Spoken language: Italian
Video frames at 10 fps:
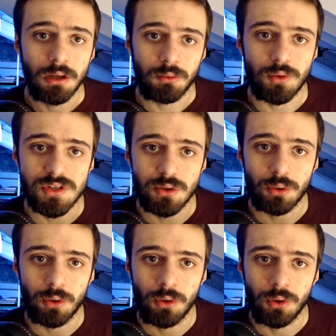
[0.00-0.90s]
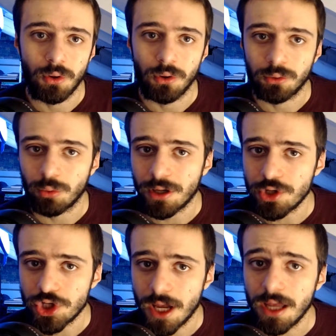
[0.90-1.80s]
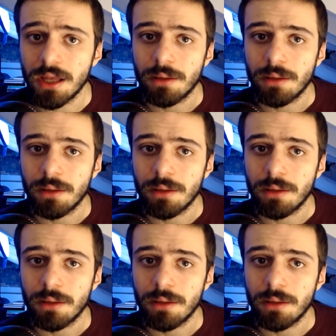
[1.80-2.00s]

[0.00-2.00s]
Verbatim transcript: Questo uh, eh, Turan Shah